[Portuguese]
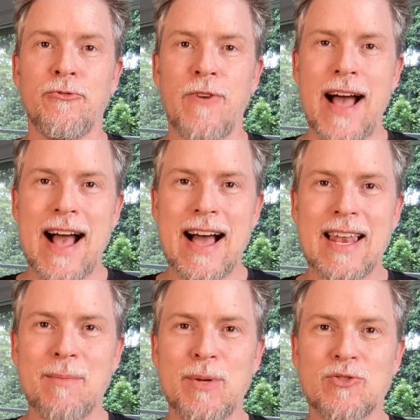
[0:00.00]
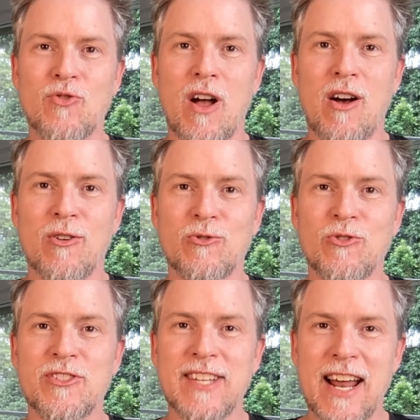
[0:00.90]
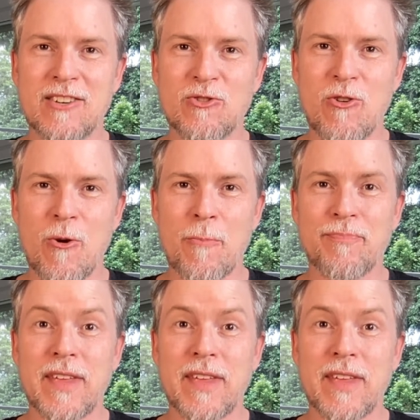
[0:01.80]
Fala pessoal, tudo certo?